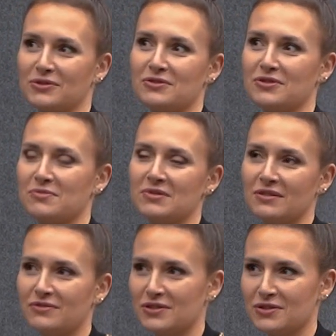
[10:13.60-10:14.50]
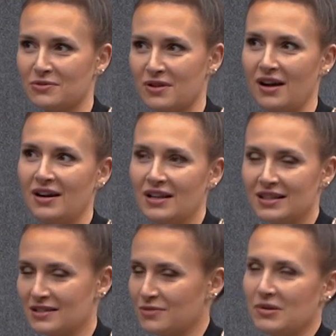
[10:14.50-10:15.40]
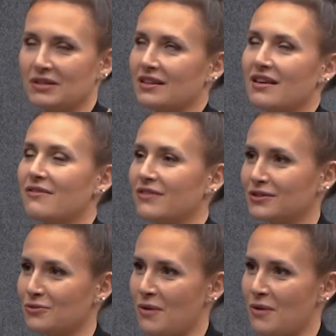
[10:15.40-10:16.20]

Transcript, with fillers: tylko żeby ta fryzura zrobiła taki efekt